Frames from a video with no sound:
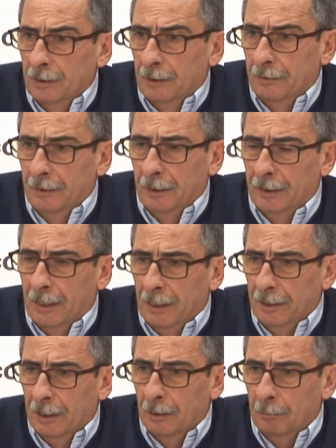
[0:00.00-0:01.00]
es decir, que
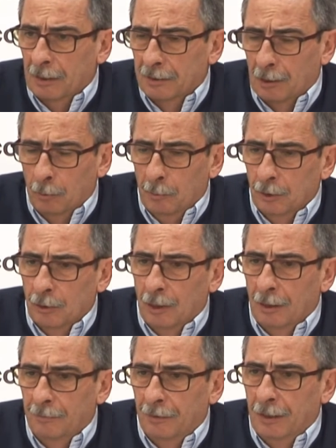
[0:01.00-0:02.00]
haya más aumento
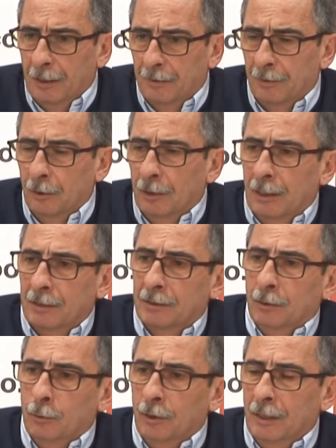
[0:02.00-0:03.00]
a la afiliación a la
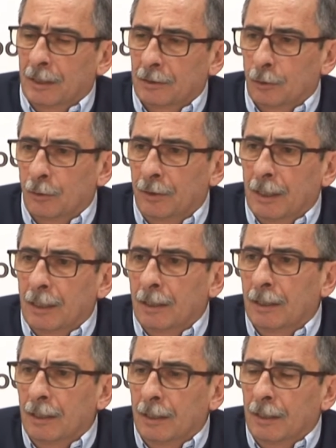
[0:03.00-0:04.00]
seguridad
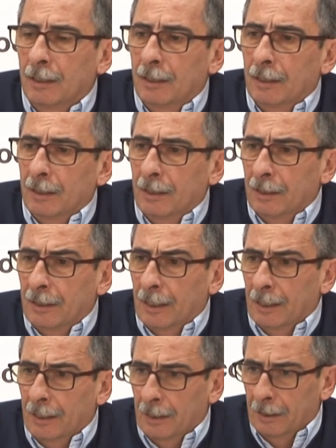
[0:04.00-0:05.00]
social y
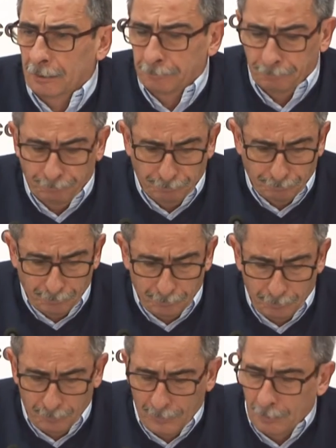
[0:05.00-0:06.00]
que
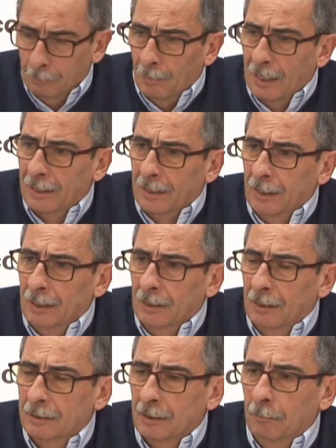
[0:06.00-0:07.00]
mm, baje
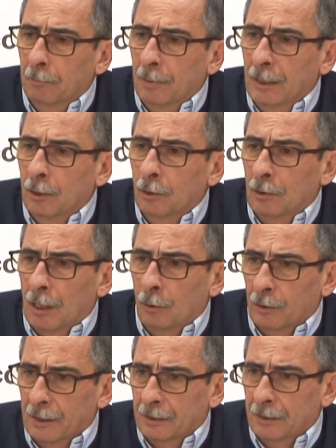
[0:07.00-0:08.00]
el desempleo,
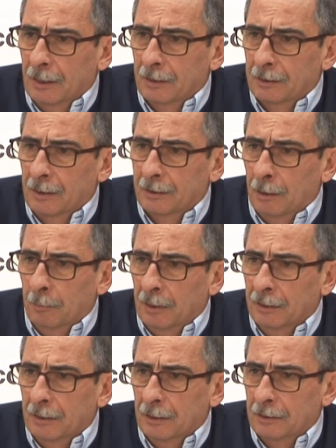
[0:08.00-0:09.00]
aunque sea
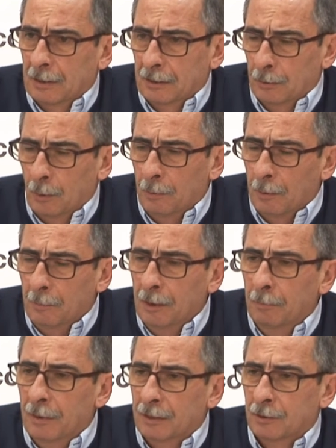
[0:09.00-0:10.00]
escasamente esas
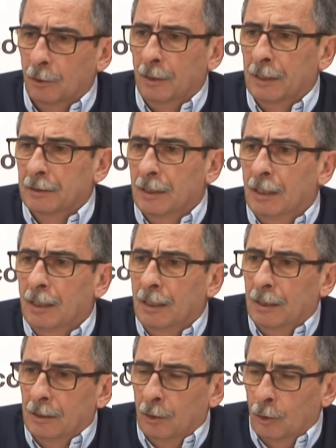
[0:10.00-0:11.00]
9.000 personas,
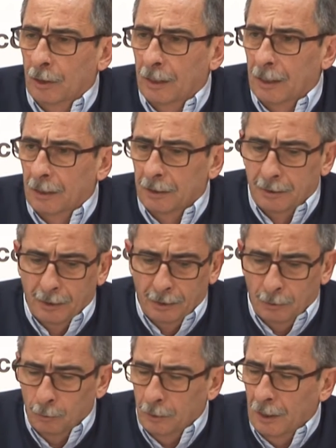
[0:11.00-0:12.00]
no deja de
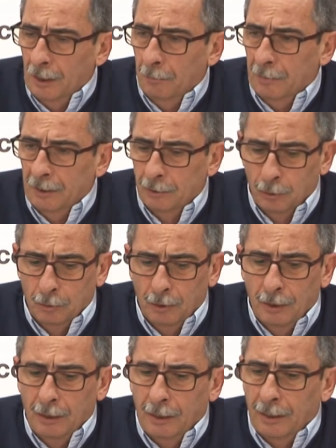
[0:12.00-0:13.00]
ser un
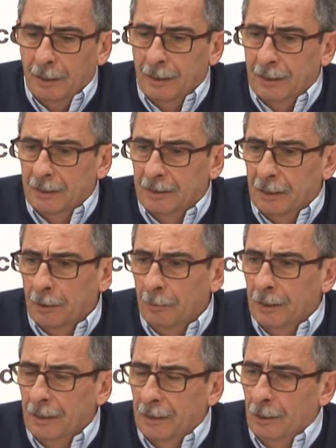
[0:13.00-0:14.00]
elemento eh, que se
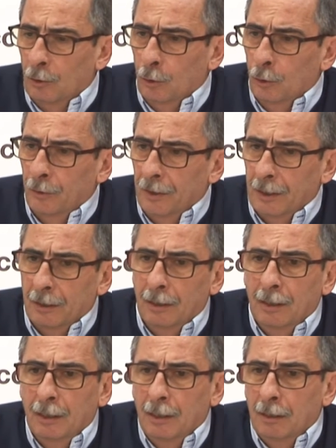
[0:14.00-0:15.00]
debe reconocer.